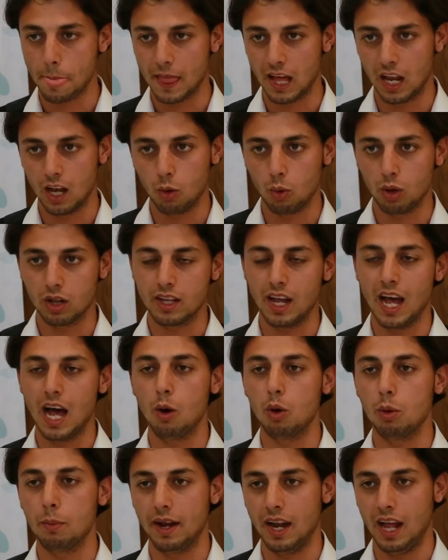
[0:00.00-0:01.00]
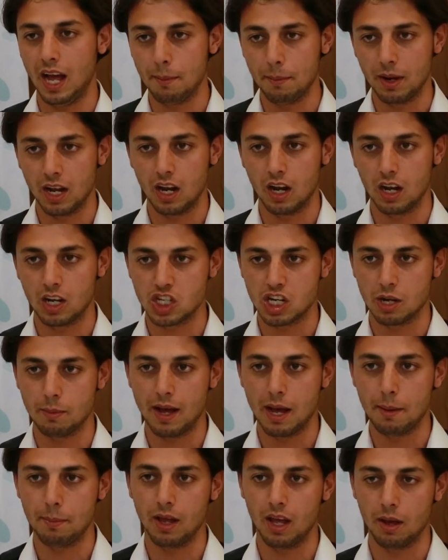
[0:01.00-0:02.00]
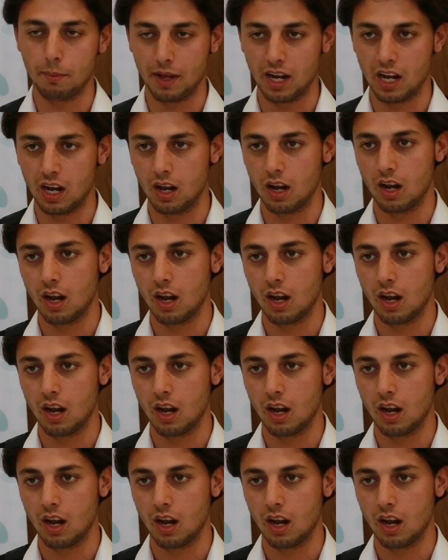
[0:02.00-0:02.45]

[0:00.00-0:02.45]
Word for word: اللي هو التعاون بين العمل الشبابي بين